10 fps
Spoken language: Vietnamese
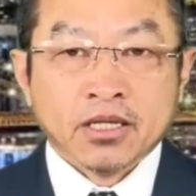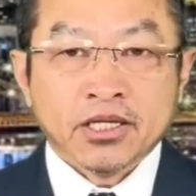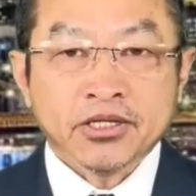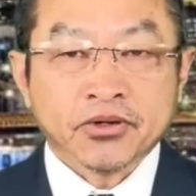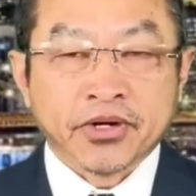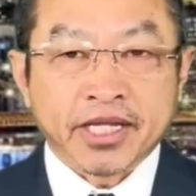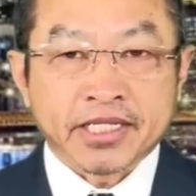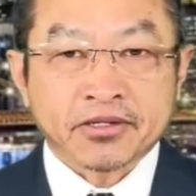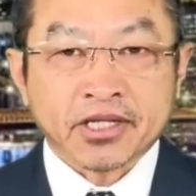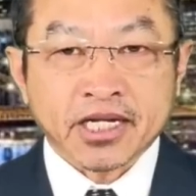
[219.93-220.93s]
ý chung này
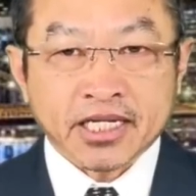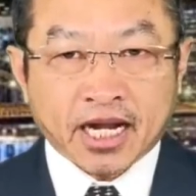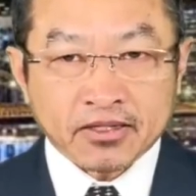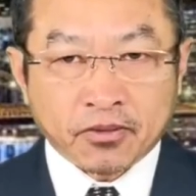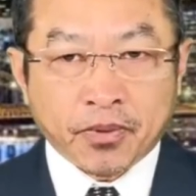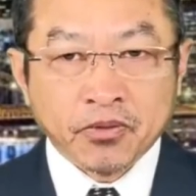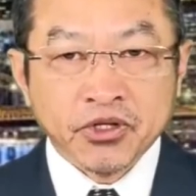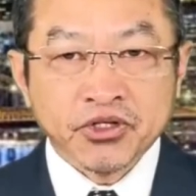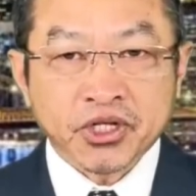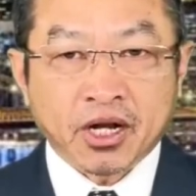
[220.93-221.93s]
chỉ có tiếng cha chồng phong
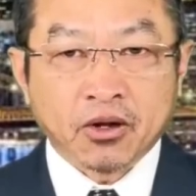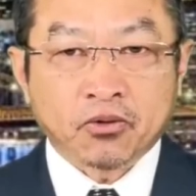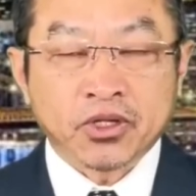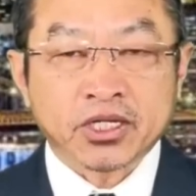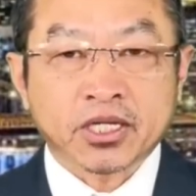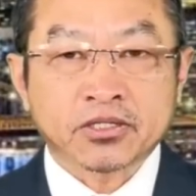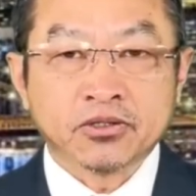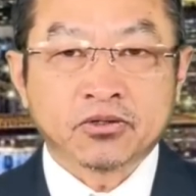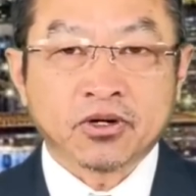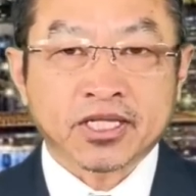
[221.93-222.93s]
yêu sơ đâu, cũng cho sò
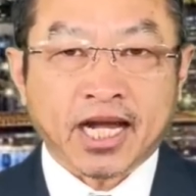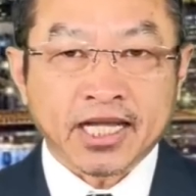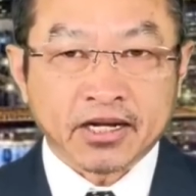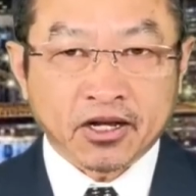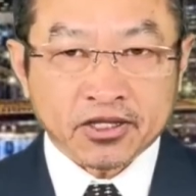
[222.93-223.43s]
sử của là thả lý nô,